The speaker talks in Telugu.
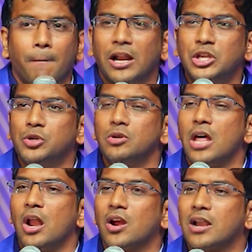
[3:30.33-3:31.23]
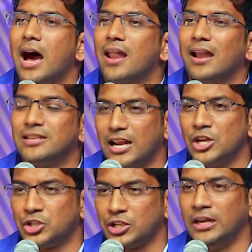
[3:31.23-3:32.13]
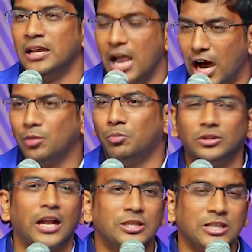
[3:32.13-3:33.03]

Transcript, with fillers: మన జీవితాల్లో కార్యాలు జరిగించి అద్భుతాలు